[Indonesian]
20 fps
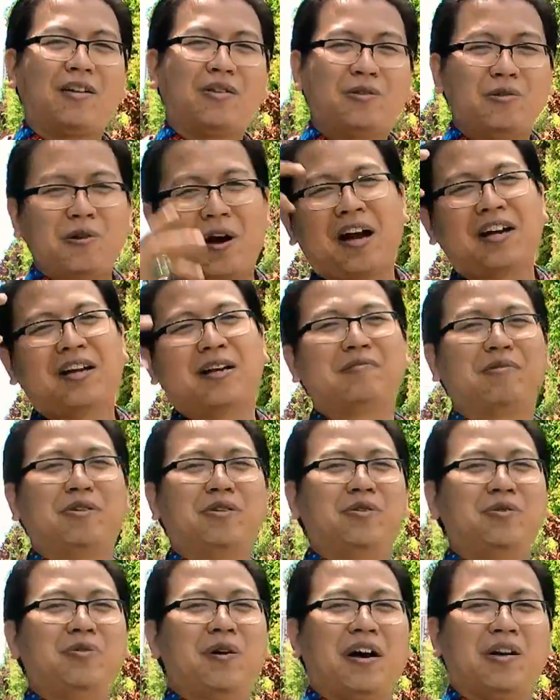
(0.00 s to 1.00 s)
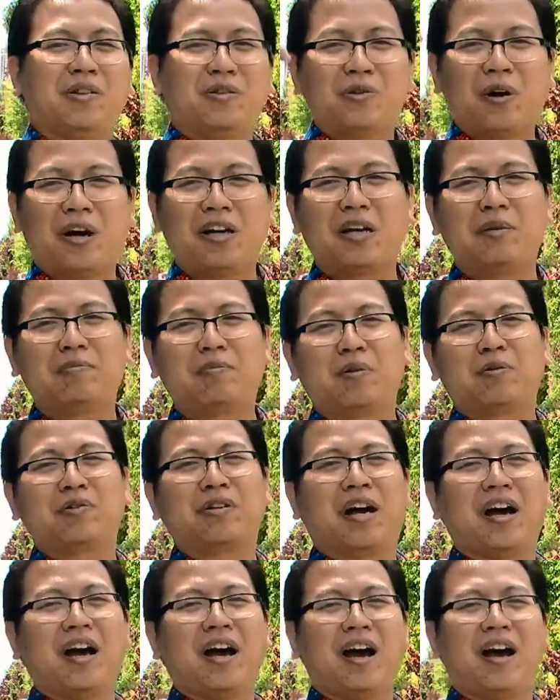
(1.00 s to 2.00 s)
Tuhan yang berjuang, Tuhan yang
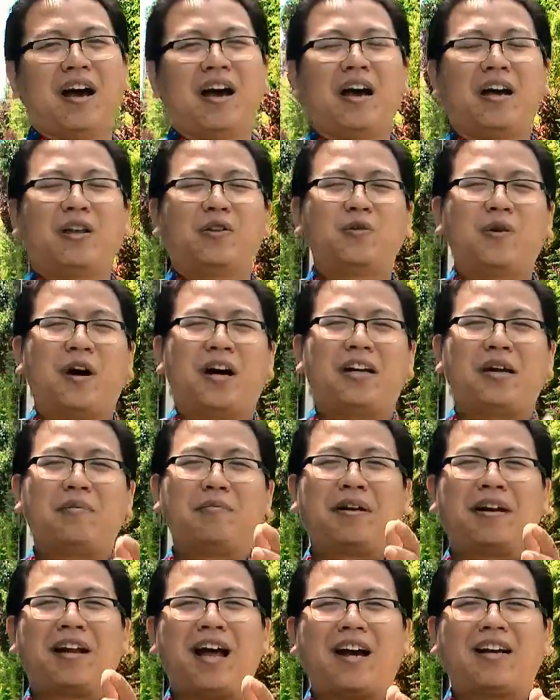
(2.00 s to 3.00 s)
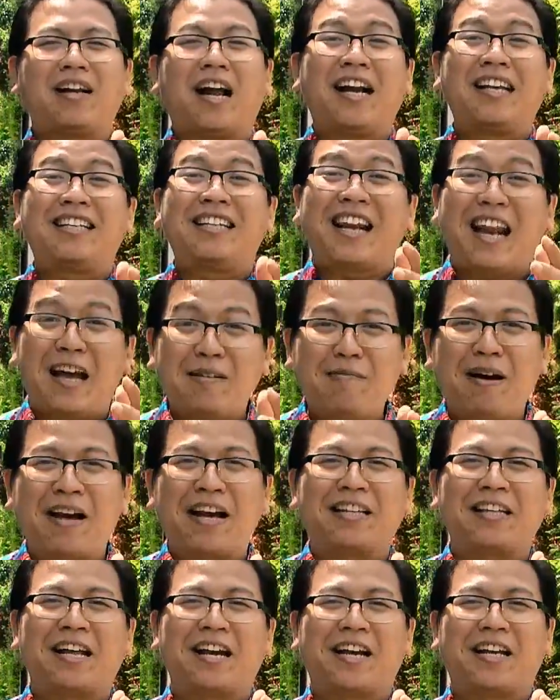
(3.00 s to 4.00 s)
berusaha, Tuhan yang menang dan selama
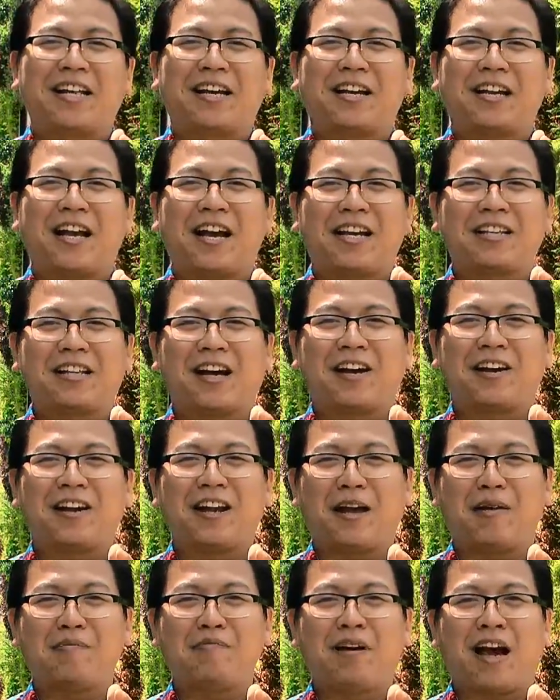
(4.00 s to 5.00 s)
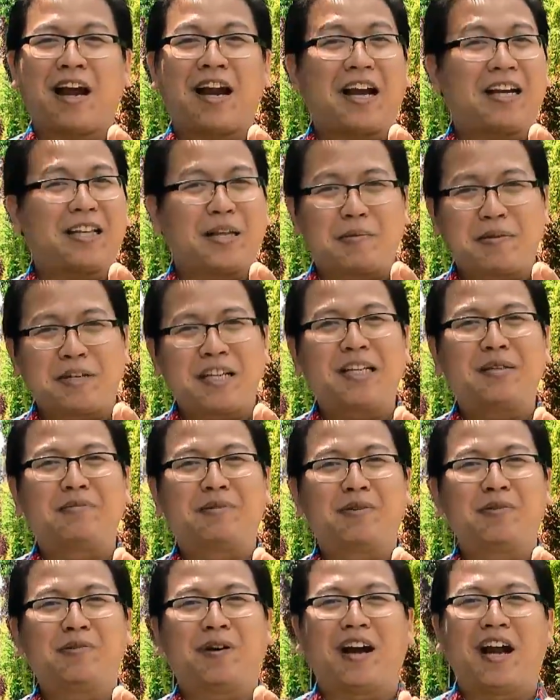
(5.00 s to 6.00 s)
kita, kita yang kita klaim karena kita percaya
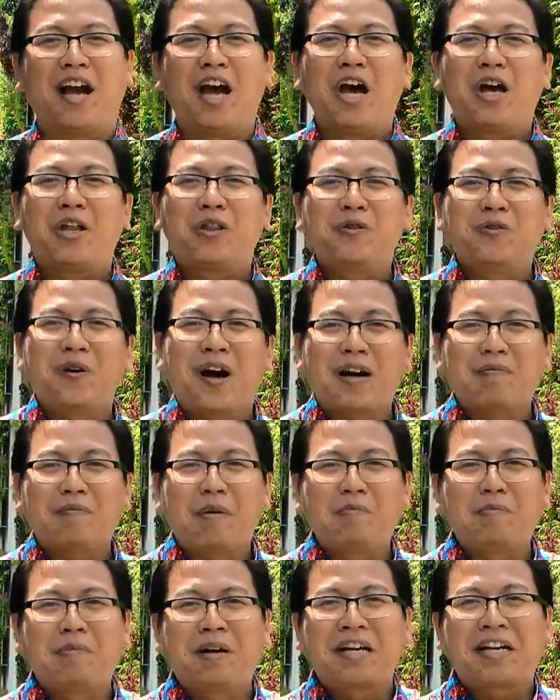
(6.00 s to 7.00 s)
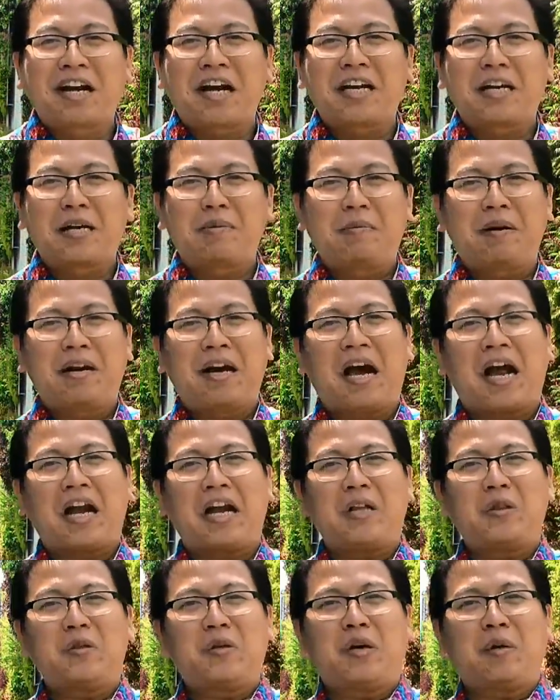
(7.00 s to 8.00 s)
sama Tuhan, Tuhan memberikan kemenangan
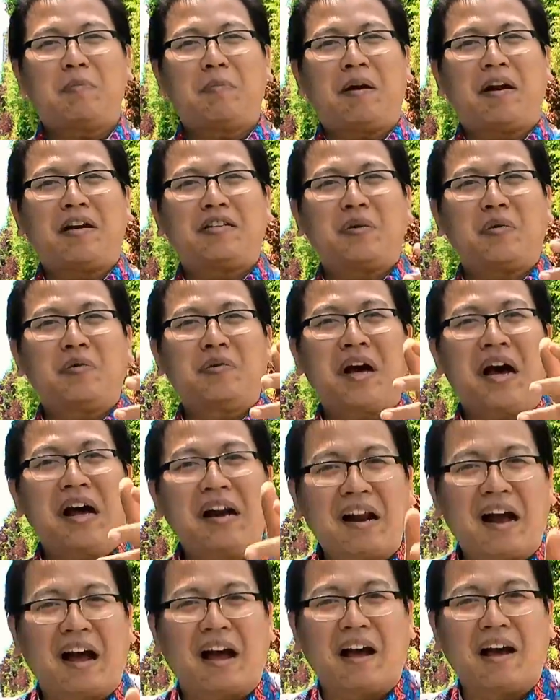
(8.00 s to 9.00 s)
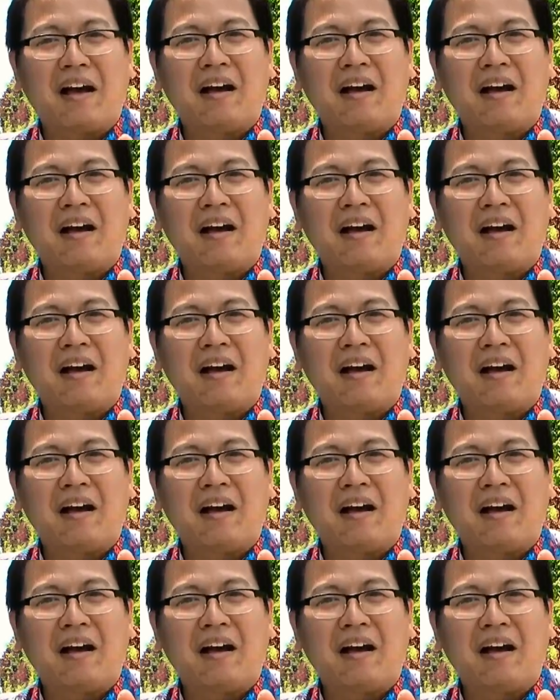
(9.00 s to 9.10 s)
itu kepada saudara.